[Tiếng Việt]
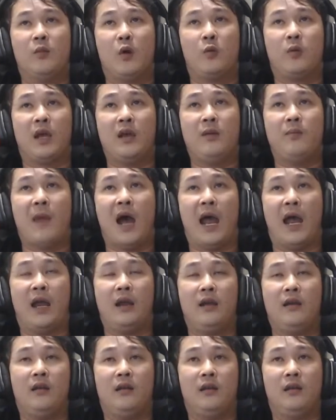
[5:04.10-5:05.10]
một cái
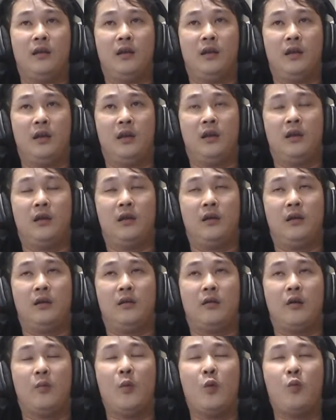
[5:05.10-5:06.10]
bảng
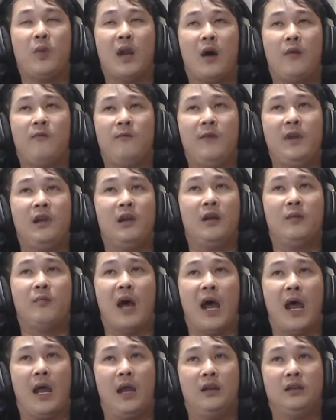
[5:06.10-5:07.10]
có bút lông viết lên
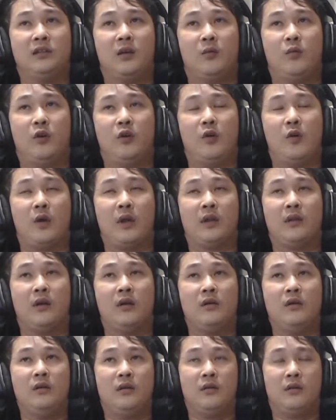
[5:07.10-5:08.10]
bảng xong rồi đồ các
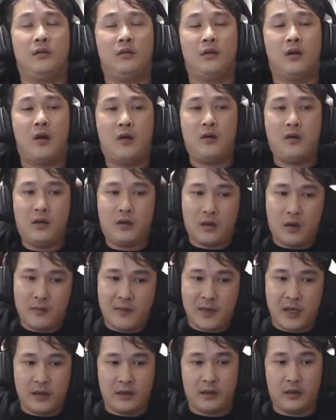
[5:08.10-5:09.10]
thứ nói nói
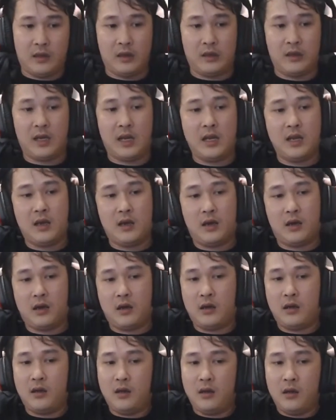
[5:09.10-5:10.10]
về những cái ờ,
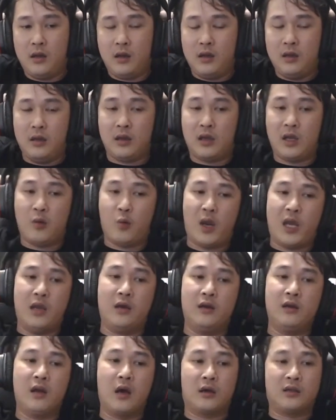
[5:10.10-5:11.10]
những cái quay
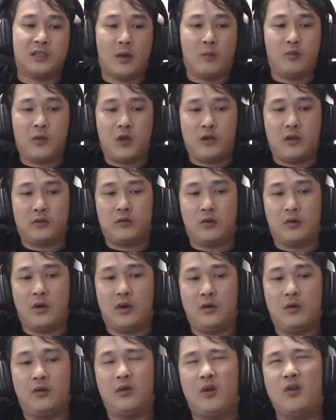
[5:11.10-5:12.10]
lính đợt sống đó cho tụi nó
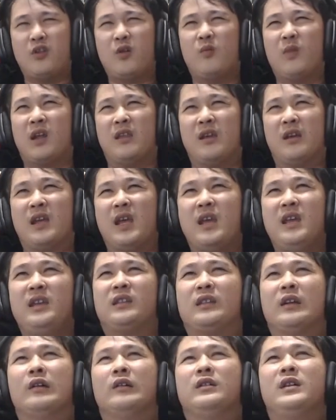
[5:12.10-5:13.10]
luôn nói chung là những cái ý
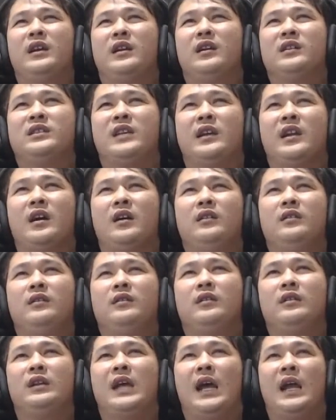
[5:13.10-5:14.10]
tưởng thì nó sẽ đến
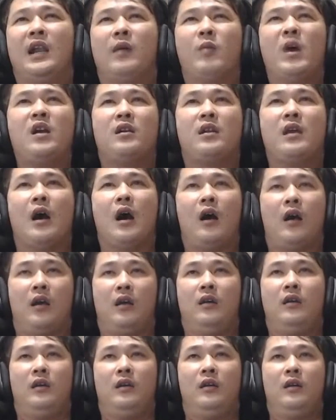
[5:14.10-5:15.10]
khá là bất chợt
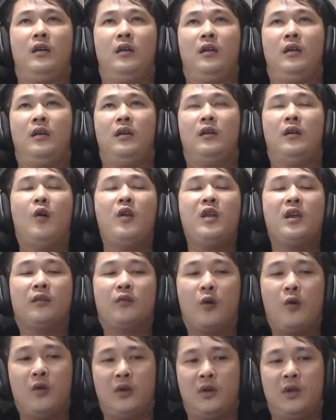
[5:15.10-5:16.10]
đối với
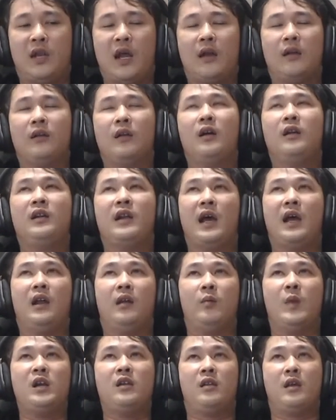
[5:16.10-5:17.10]
tôi thì đã đến khá là
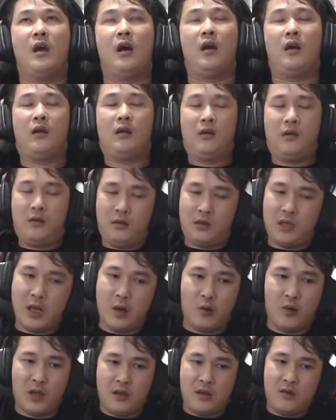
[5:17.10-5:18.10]
bất chợt
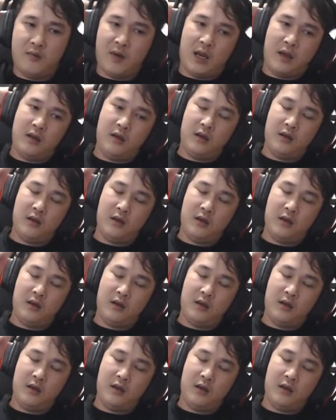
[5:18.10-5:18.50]
kiểu là như vậy